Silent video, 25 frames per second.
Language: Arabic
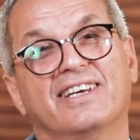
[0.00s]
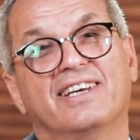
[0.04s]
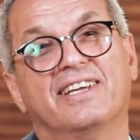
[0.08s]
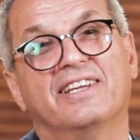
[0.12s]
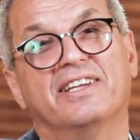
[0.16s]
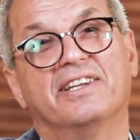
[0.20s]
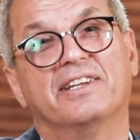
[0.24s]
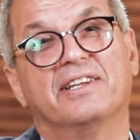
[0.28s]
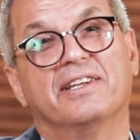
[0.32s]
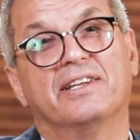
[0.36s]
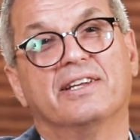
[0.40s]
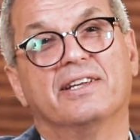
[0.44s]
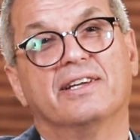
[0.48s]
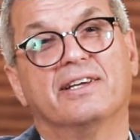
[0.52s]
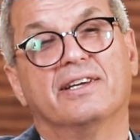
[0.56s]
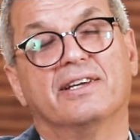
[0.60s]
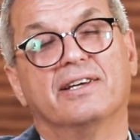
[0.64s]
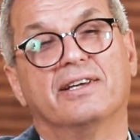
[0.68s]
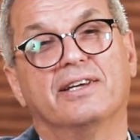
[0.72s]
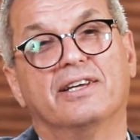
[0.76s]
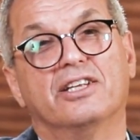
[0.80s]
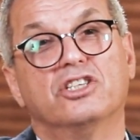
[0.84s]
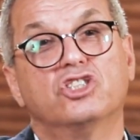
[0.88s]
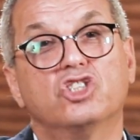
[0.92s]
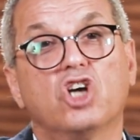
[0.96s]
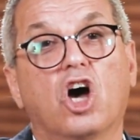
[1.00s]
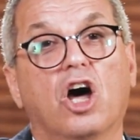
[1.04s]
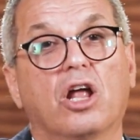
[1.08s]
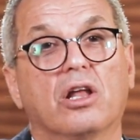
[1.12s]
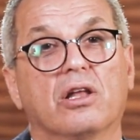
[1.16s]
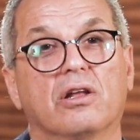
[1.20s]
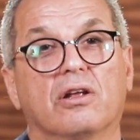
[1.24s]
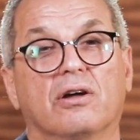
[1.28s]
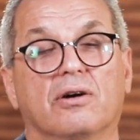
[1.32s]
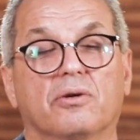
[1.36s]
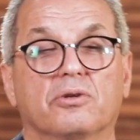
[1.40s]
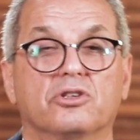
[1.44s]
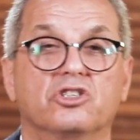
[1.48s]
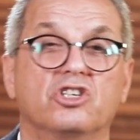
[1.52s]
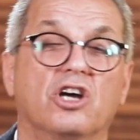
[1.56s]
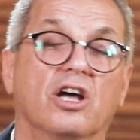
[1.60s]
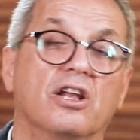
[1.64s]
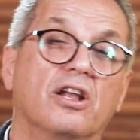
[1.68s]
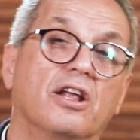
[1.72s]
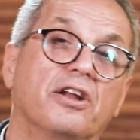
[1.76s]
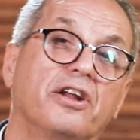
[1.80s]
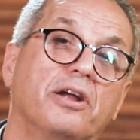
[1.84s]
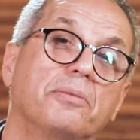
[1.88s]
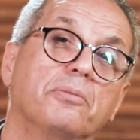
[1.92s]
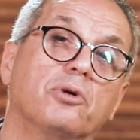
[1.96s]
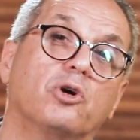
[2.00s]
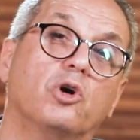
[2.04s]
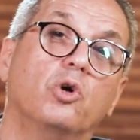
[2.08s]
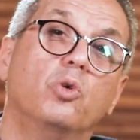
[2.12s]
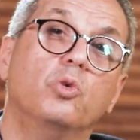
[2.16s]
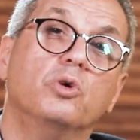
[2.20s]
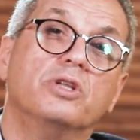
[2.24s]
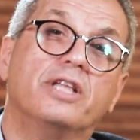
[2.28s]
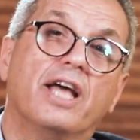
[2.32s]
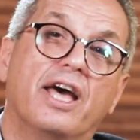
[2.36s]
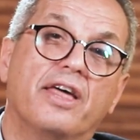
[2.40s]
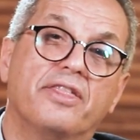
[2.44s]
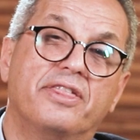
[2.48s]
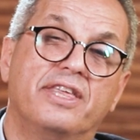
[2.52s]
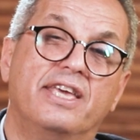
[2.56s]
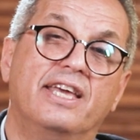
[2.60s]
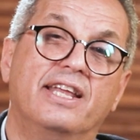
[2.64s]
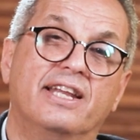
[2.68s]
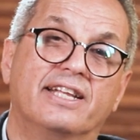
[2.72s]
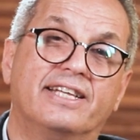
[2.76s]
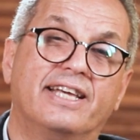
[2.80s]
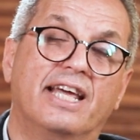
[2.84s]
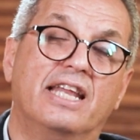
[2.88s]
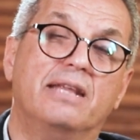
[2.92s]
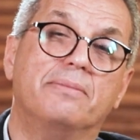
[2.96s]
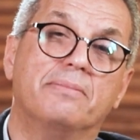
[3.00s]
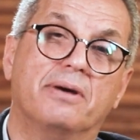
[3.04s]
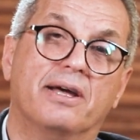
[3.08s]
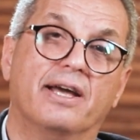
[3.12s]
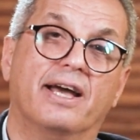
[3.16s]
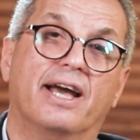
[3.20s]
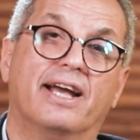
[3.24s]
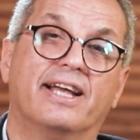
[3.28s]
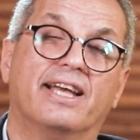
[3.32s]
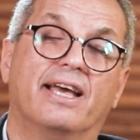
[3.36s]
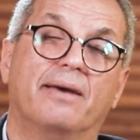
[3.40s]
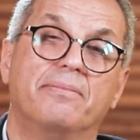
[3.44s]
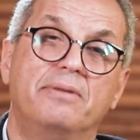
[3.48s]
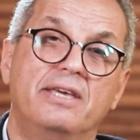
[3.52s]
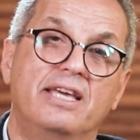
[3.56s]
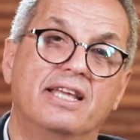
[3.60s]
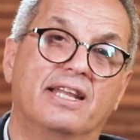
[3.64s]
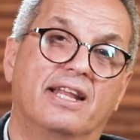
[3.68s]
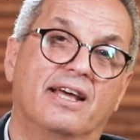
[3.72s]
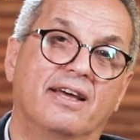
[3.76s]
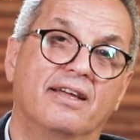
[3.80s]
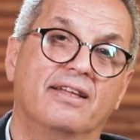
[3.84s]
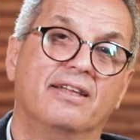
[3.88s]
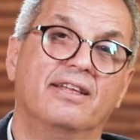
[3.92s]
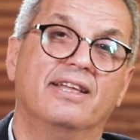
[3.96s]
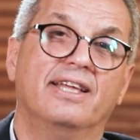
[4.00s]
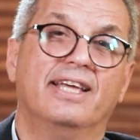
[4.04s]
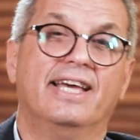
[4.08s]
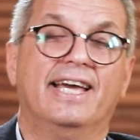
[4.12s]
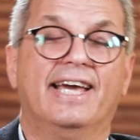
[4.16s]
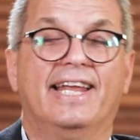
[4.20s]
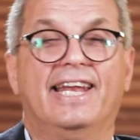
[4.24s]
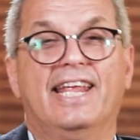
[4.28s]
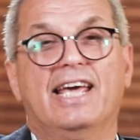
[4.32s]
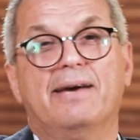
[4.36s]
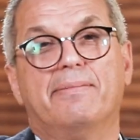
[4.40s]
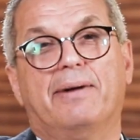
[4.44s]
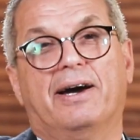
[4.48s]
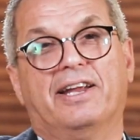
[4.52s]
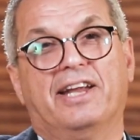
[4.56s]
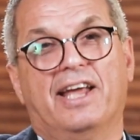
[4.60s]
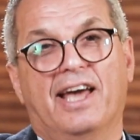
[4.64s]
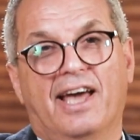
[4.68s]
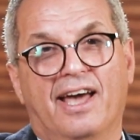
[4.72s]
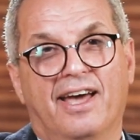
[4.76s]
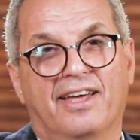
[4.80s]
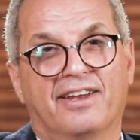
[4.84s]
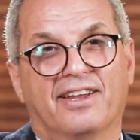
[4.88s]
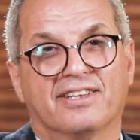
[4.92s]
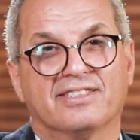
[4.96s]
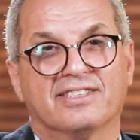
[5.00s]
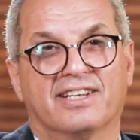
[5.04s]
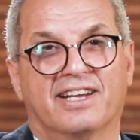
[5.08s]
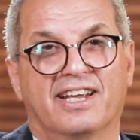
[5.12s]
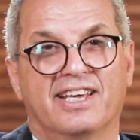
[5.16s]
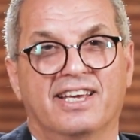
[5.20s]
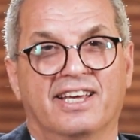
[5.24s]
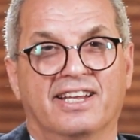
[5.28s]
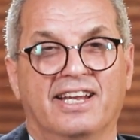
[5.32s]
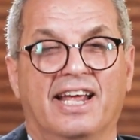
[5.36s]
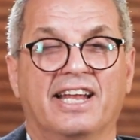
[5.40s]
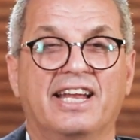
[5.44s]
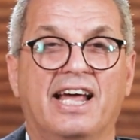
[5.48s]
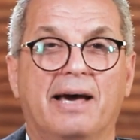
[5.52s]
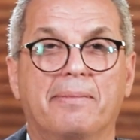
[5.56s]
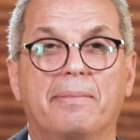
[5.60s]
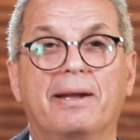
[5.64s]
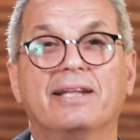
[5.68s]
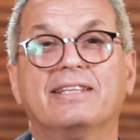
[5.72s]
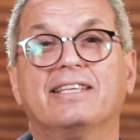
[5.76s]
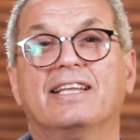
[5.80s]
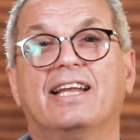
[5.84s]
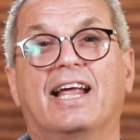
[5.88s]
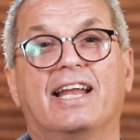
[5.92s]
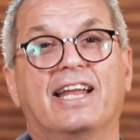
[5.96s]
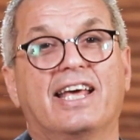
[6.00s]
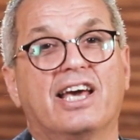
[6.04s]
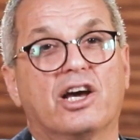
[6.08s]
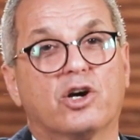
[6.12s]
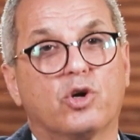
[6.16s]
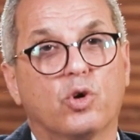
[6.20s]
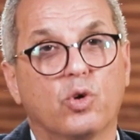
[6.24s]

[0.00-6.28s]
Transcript: ان ان شاء الله وان شاء الله رغم قوه هذه الكلمه الجميله اللي هي معناها نظريا انا عملت اللي عليا